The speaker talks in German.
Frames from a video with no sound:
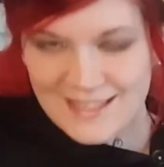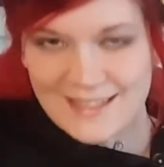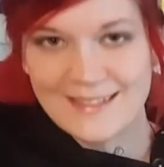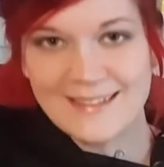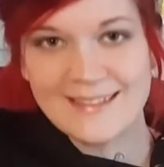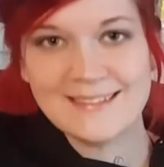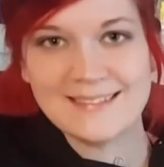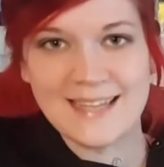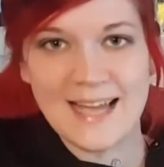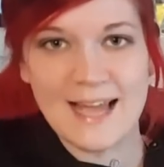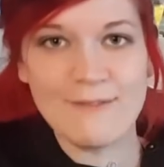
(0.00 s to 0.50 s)

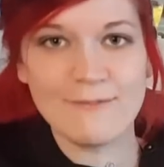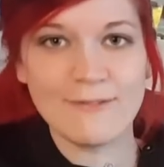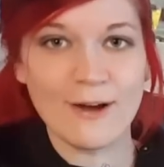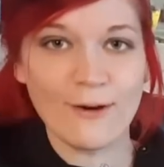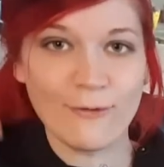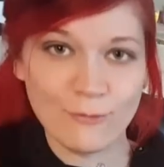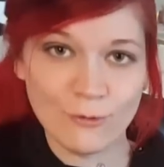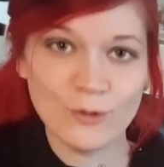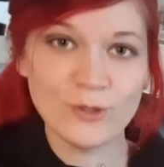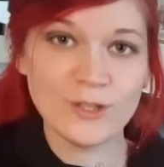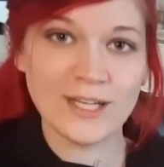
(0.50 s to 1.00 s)
klingt einfach
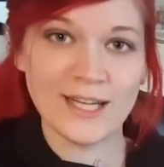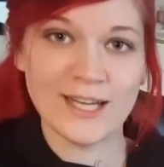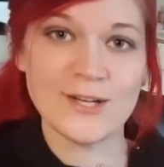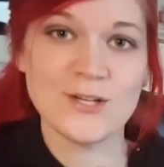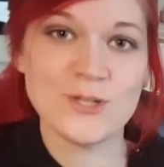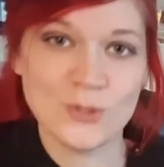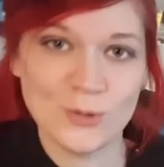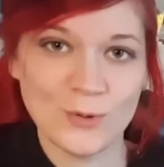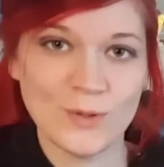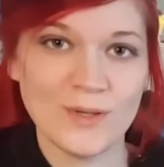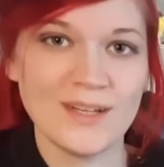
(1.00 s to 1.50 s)

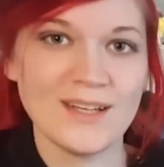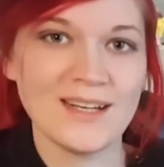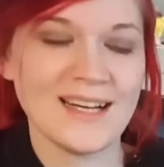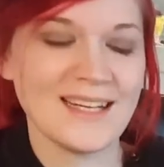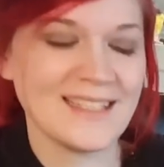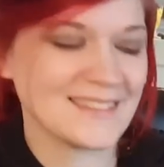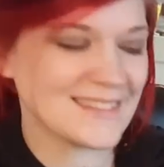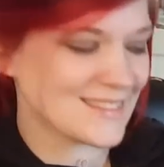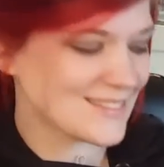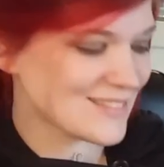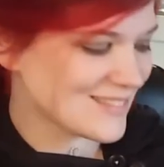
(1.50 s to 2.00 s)
wunderschön.
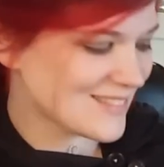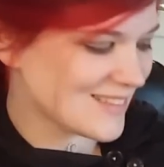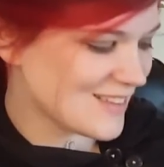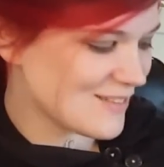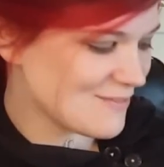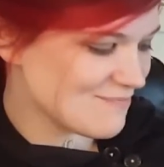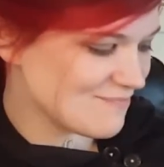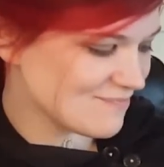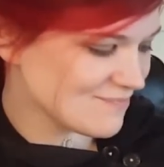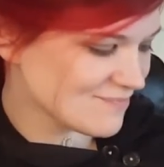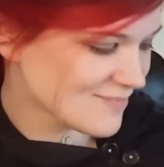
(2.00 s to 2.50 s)
Also
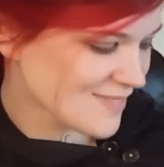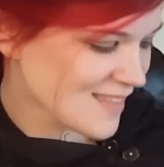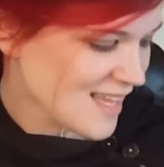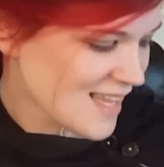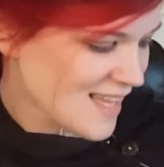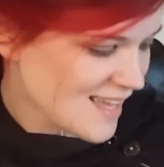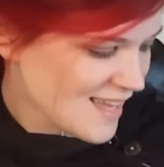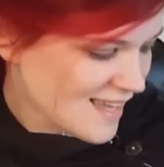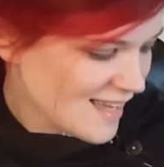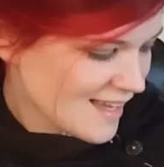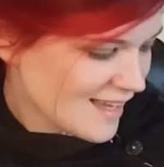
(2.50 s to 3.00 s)
ähm,
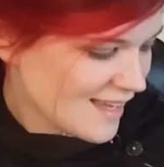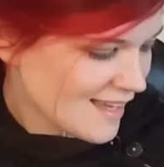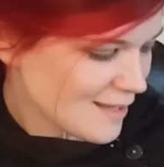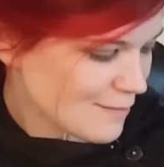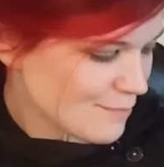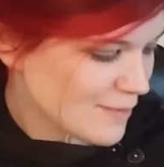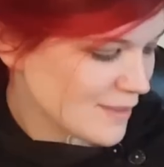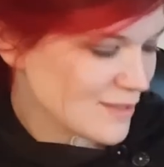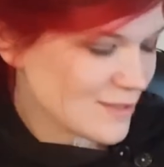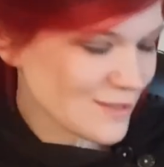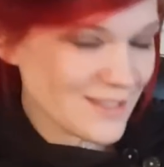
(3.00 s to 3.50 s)

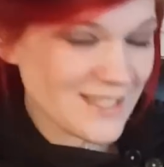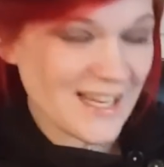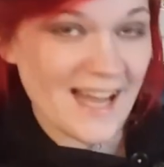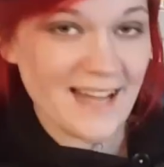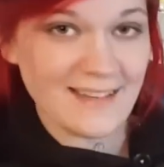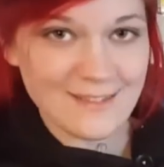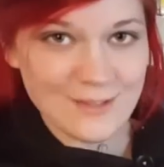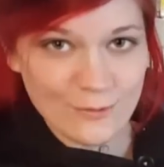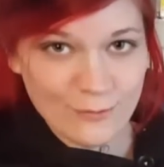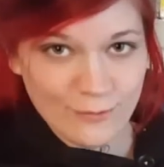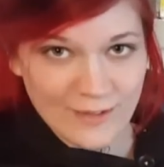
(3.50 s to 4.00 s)
ich bin
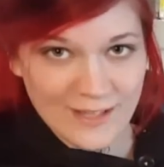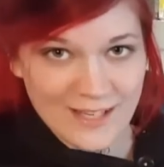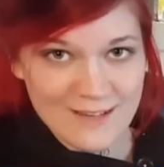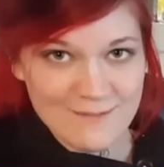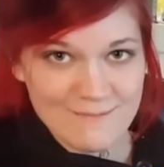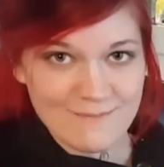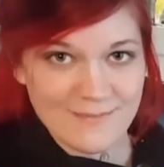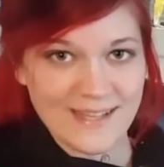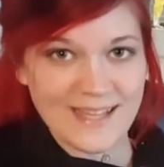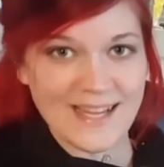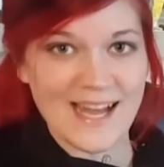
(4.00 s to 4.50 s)
total
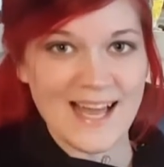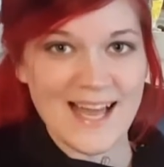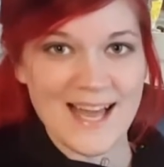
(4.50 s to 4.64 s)
zufrieden, mega